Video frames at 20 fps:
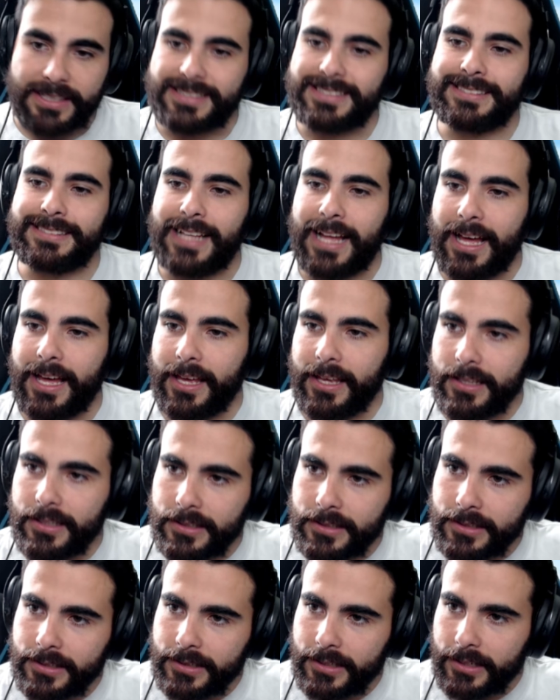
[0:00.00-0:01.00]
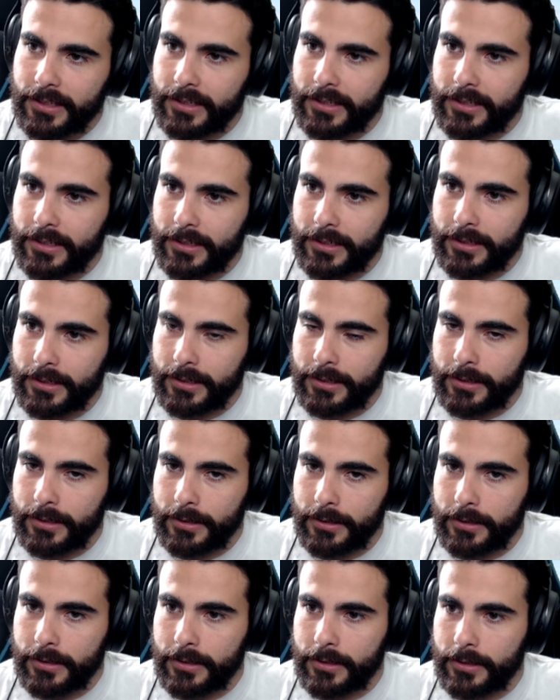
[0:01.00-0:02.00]
está
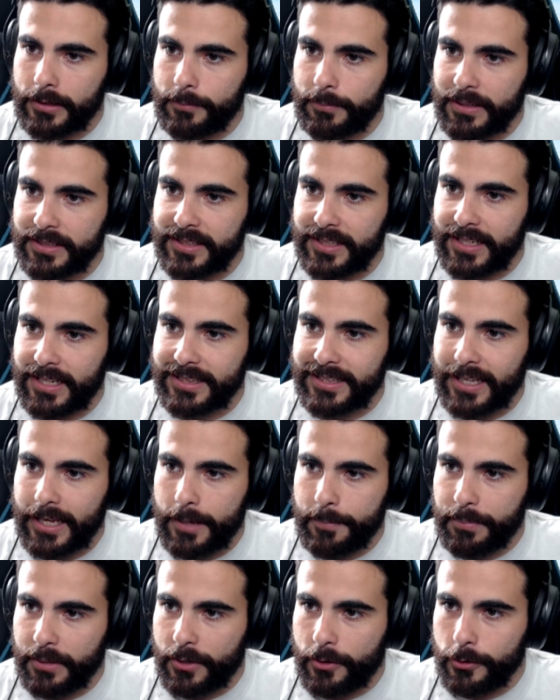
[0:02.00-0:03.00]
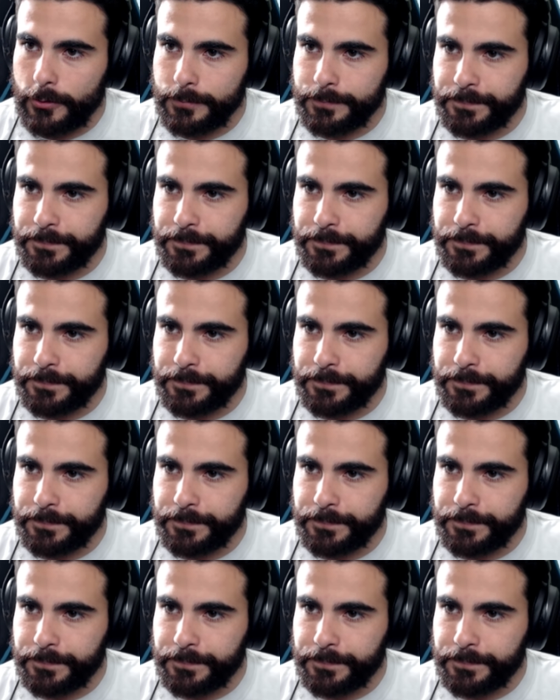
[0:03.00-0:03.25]
el, Baterata épico.